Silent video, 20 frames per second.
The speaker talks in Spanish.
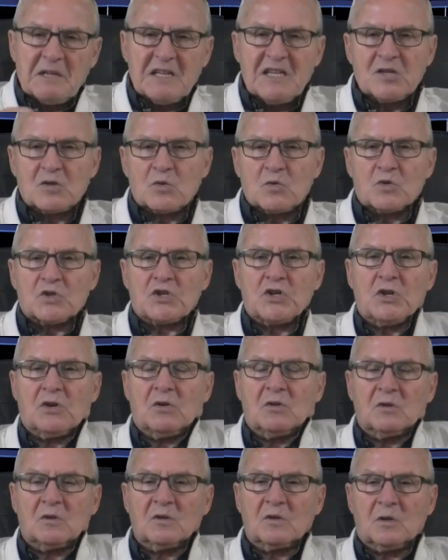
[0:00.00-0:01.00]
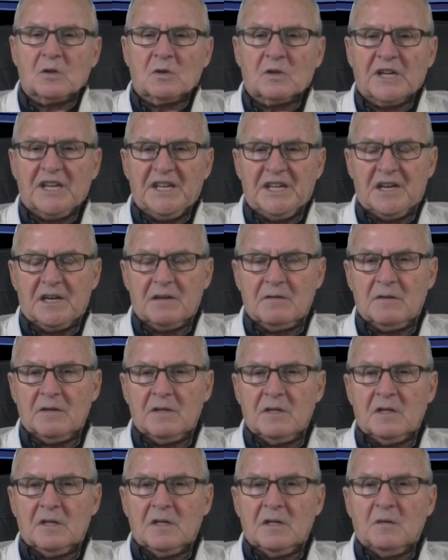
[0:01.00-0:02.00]
discusión con ella,
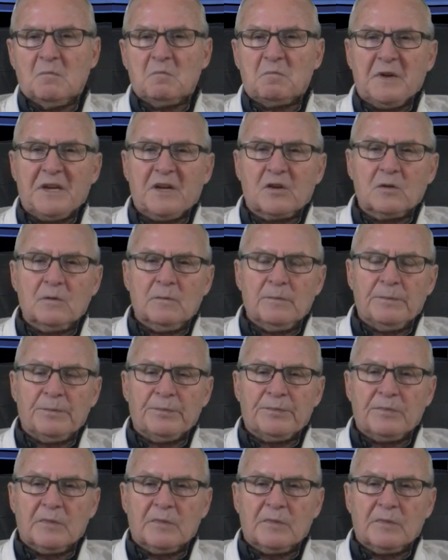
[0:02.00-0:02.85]
pero